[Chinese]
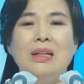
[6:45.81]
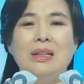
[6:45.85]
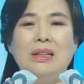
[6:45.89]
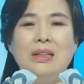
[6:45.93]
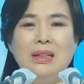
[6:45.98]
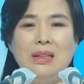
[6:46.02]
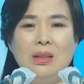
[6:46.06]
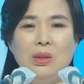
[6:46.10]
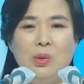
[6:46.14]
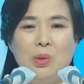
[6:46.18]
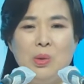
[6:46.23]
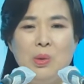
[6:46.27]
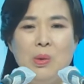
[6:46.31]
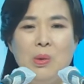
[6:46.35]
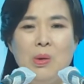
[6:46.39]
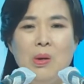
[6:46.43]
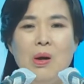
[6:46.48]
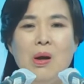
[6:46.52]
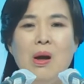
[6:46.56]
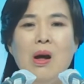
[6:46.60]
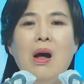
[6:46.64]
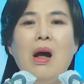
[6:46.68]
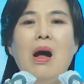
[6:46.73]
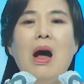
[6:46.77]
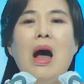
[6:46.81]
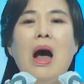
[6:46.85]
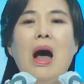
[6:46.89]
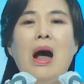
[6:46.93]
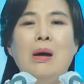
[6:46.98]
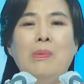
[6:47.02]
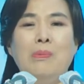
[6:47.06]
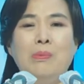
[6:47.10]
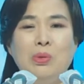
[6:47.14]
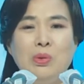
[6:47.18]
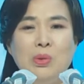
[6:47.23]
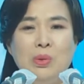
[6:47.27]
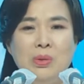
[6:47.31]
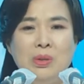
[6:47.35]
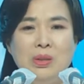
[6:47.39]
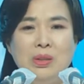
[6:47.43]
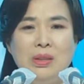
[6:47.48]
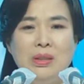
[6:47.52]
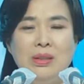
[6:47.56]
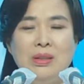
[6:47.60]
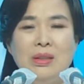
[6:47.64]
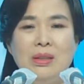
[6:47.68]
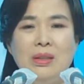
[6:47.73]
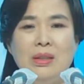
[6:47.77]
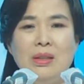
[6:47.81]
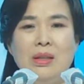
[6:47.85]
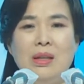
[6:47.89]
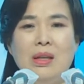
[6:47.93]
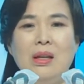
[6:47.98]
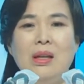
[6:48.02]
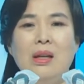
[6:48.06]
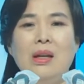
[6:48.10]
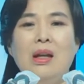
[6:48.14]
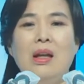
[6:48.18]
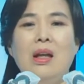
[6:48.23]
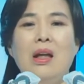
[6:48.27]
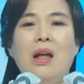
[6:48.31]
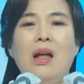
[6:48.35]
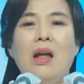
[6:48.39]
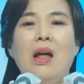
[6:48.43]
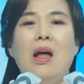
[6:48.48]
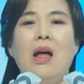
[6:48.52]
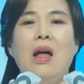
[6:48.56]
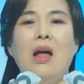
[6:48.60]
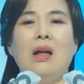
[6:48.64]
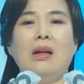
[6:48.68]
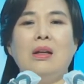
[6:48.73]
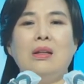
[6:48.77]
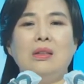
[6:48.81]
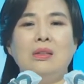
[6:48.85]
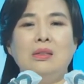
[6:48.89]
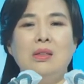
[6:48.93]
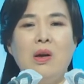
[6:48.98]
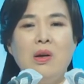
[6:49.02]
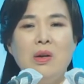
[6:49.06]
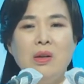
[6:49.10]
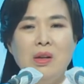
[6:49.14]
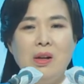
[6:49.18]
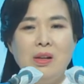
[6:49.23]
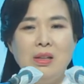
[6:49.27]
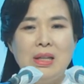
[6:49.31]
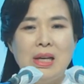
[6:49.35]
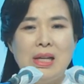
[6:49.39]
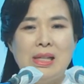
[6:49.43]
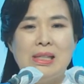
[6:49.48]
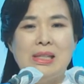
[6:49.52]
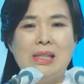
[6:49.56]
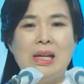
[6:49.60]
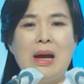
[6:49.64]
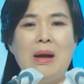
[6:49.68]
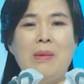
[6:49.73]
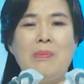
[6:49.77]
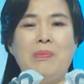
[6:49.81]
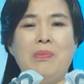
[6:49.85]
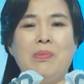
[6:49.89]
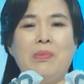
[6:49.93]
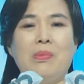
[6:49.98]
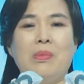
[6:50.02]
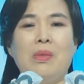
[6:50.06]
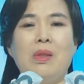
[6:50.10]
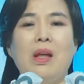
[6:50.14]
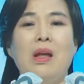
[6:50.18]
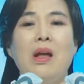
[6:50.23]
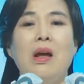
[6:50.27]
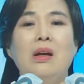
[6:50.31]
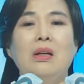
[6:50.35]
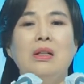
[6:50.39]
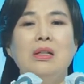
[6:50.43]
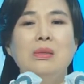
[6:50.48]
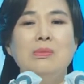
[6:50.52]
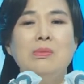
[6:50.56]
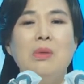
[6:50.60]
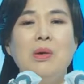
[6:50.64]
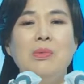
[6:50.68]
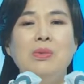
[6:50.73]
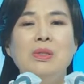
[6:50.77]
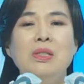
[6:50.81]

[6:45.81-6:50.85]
到现在一直一如既往的。想尽忠，